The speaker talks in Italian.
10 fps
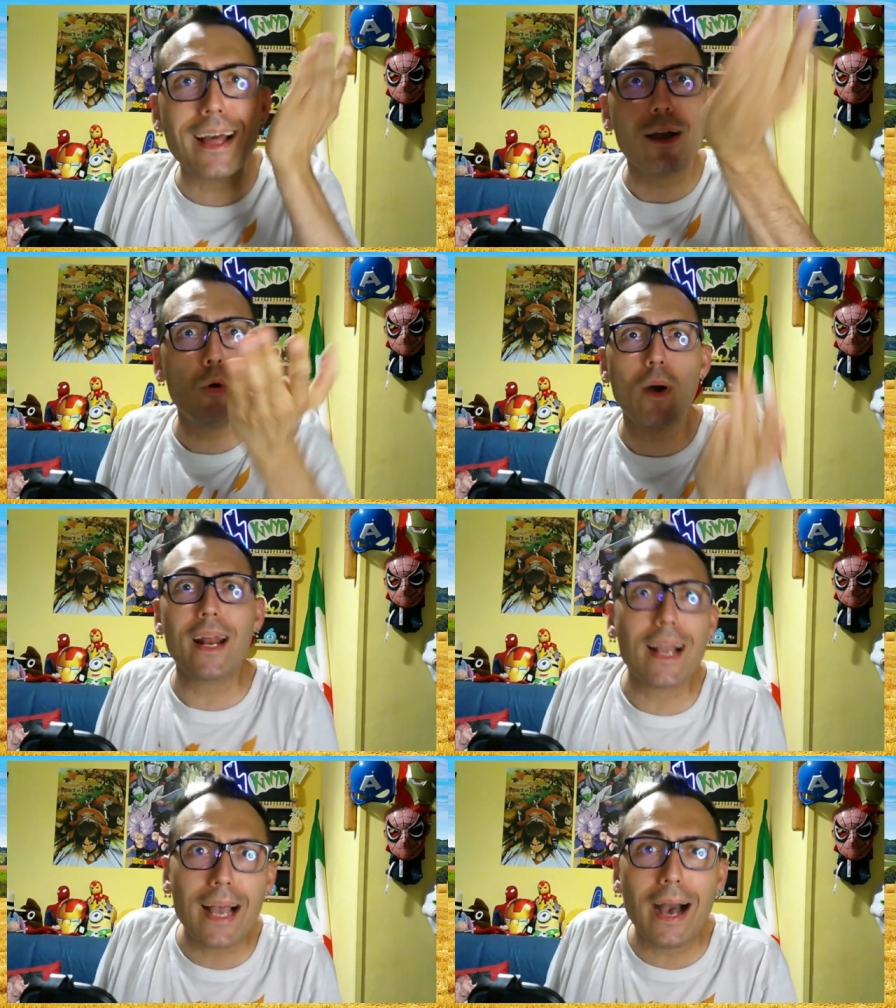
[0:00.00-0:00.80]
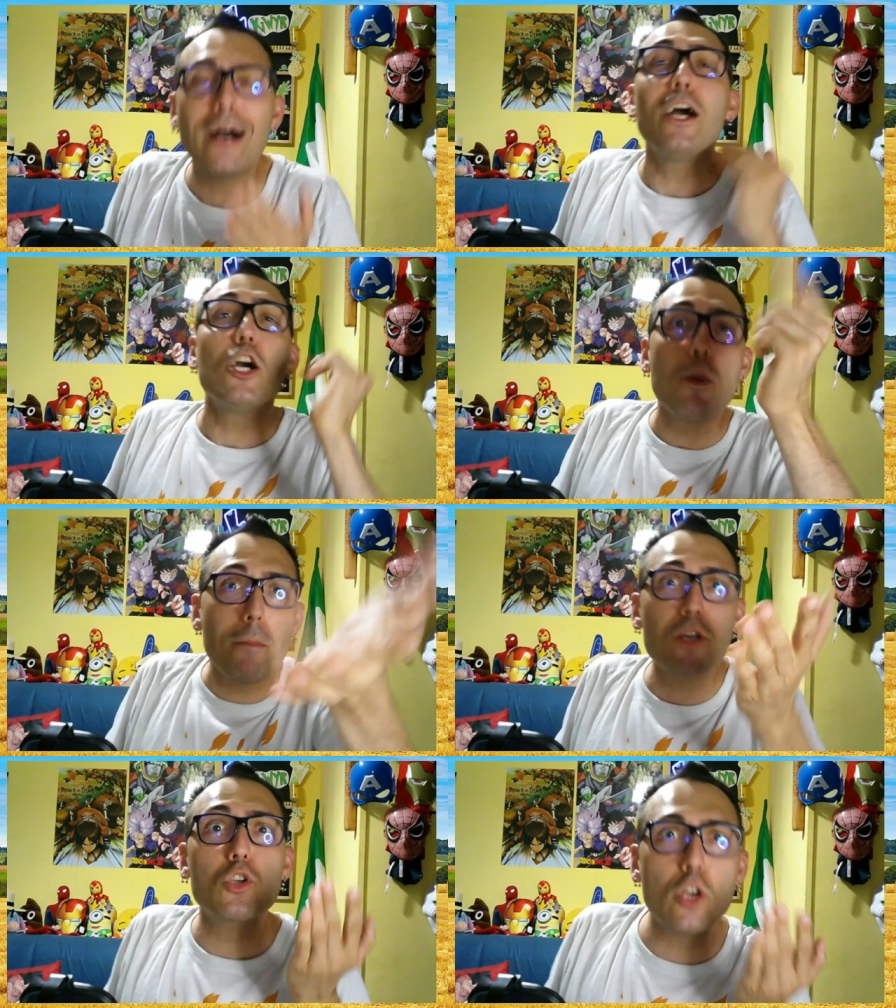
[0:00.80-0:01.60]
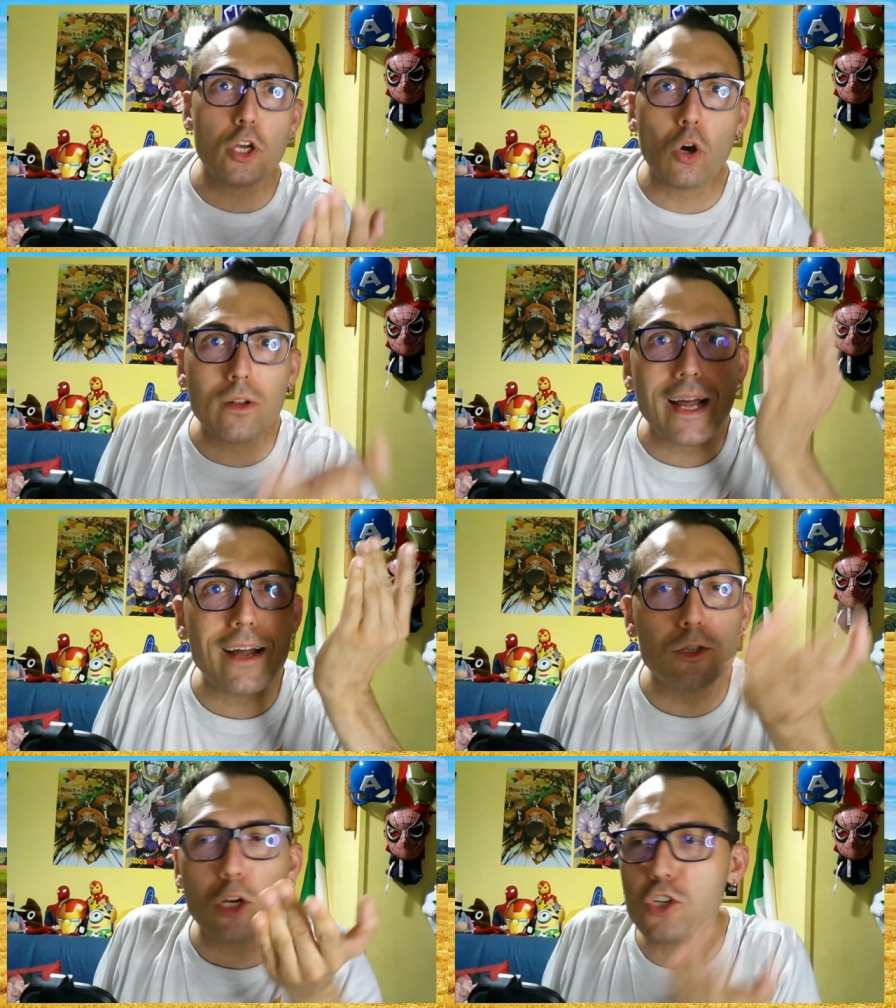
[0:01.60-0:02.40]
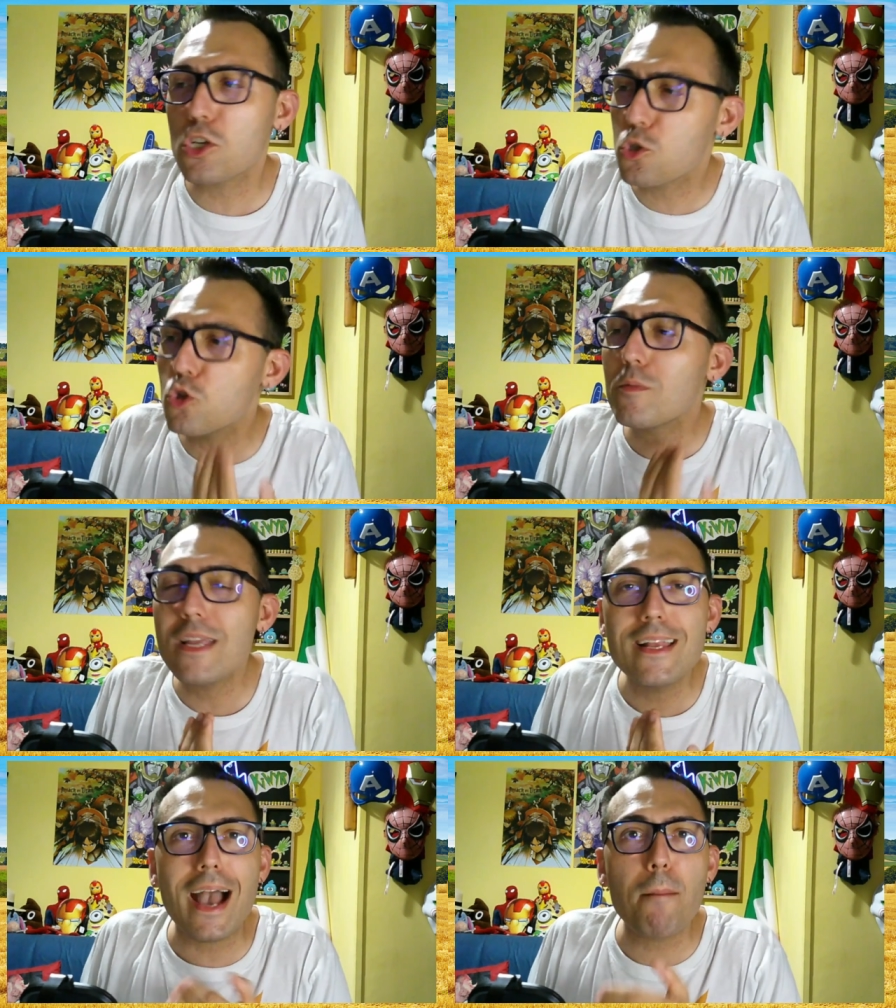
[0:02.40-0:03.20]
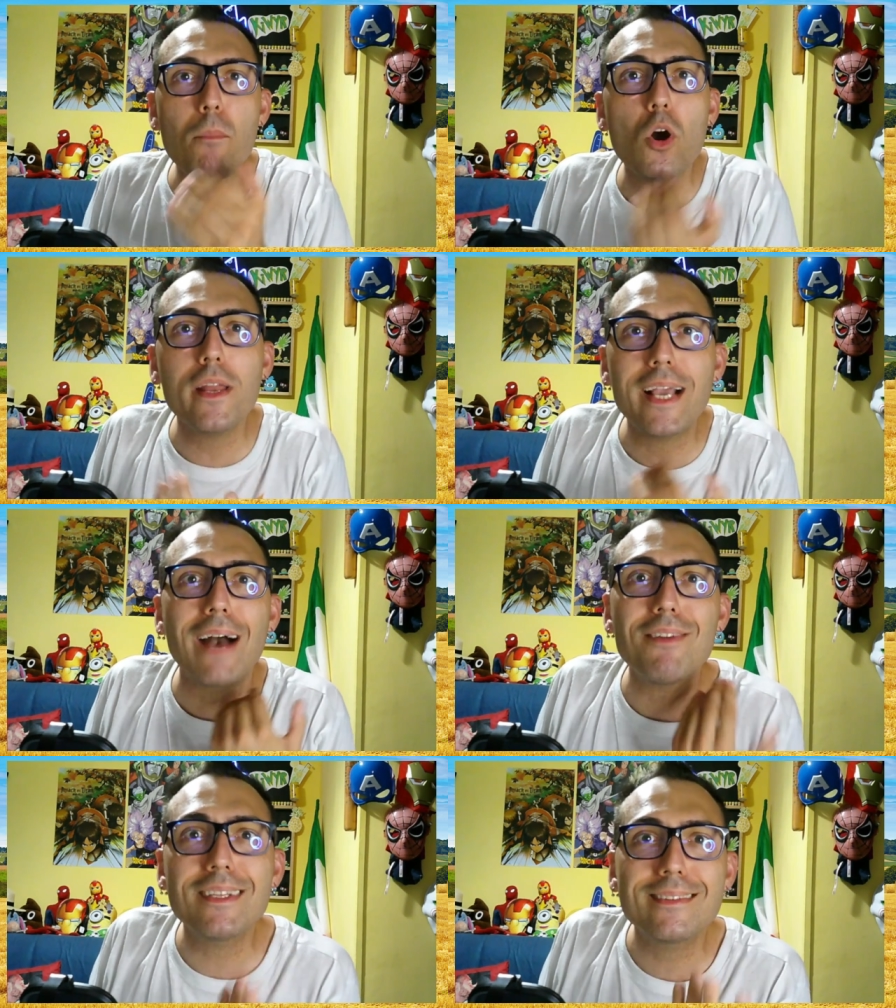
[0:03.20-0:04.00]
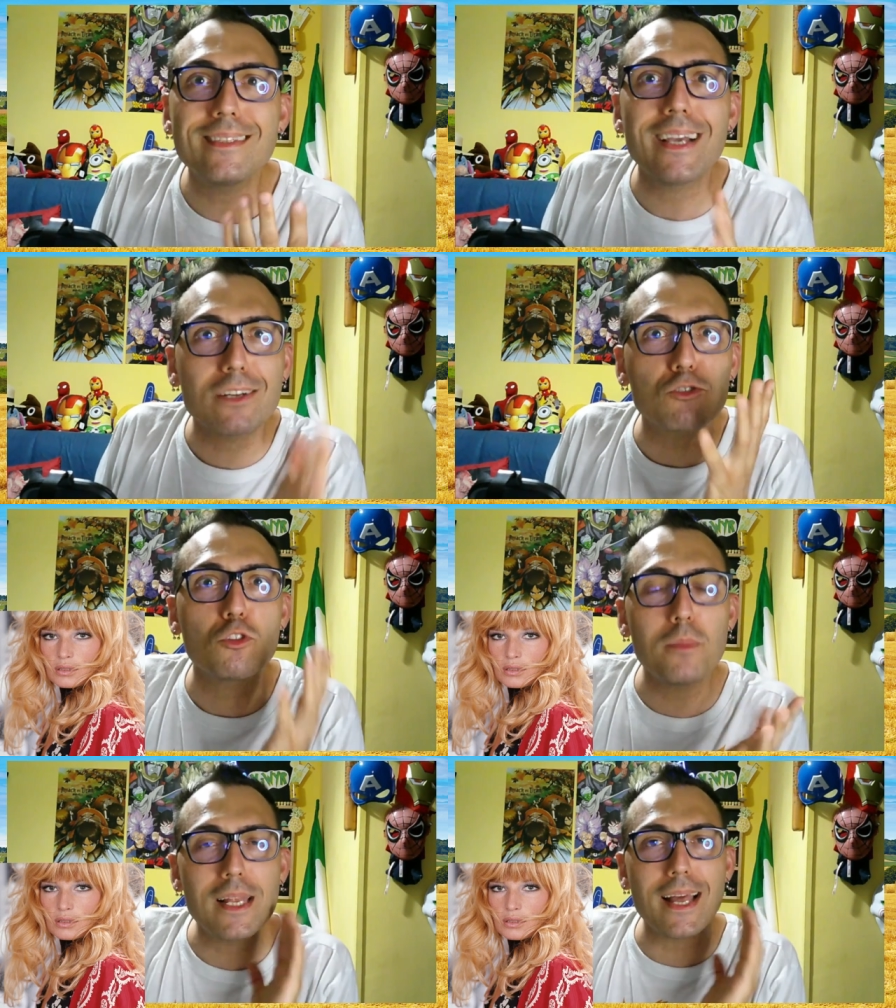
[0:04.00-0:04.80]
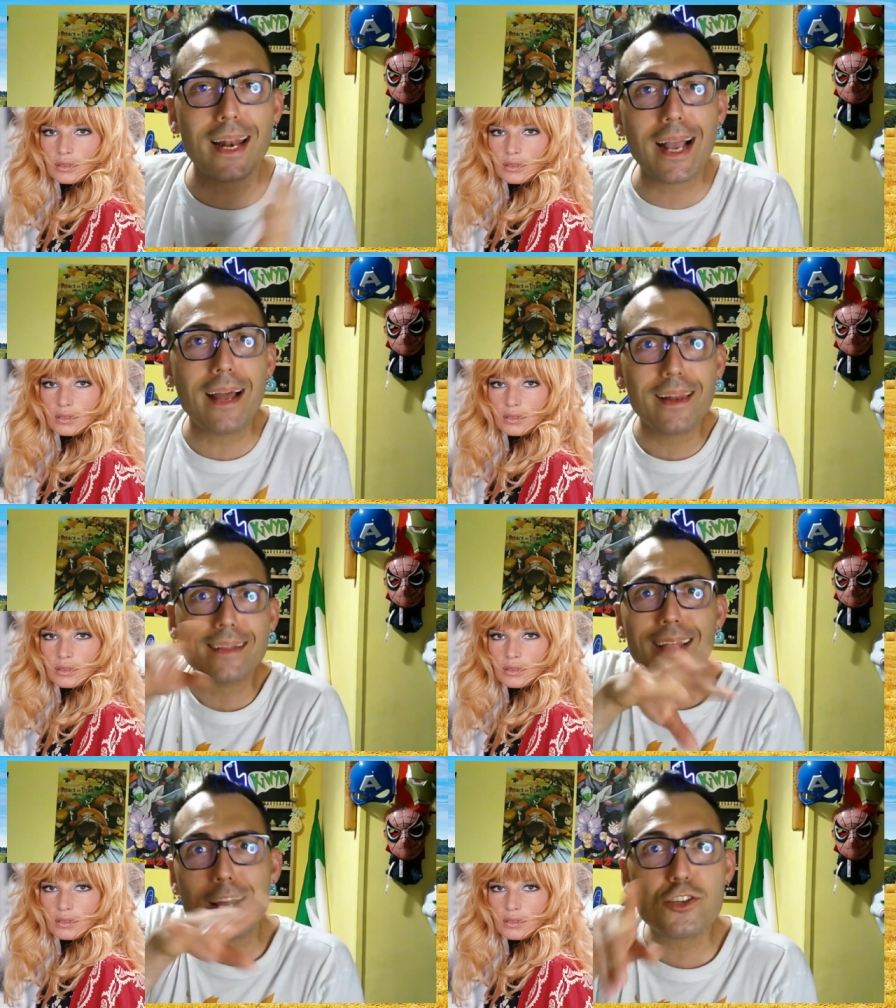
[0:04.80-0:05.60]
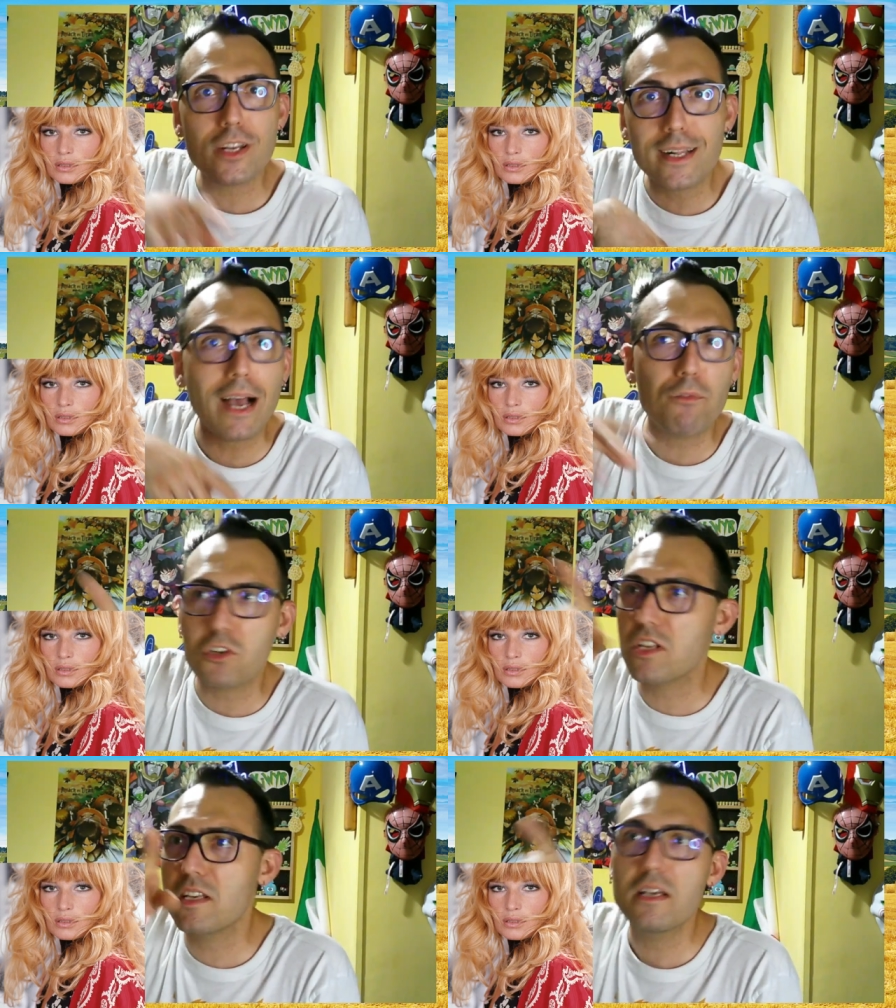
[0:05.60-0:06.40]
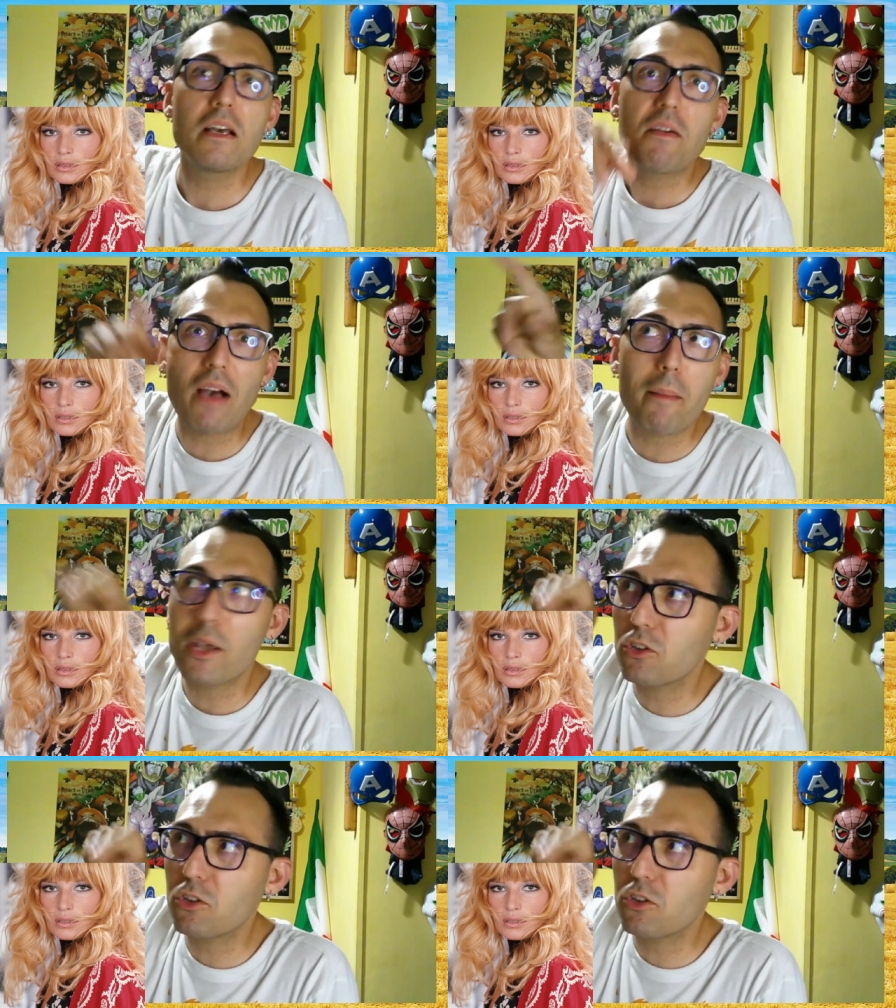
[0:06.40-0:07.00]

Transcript: Oh, raga, mi sono ricordato, assomiglia a Monica Vitti, assomiglia. Raga, è nata la cerca, forse la metto